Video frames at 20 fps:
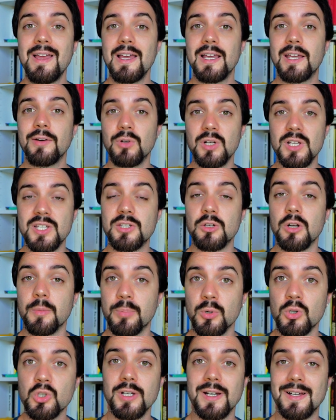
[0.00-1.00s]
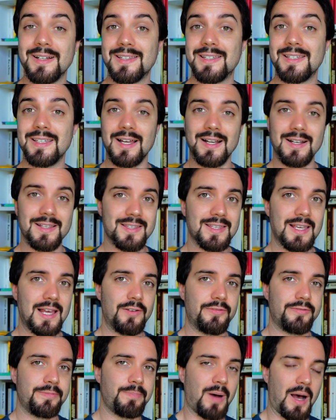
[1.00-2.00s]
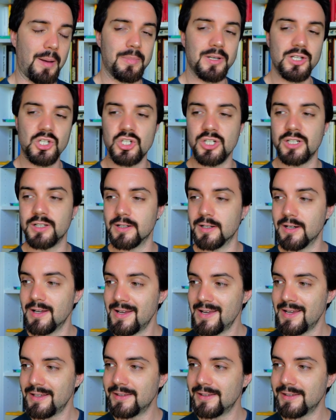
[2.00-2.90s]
che volessero approcciarsi al self-publishing.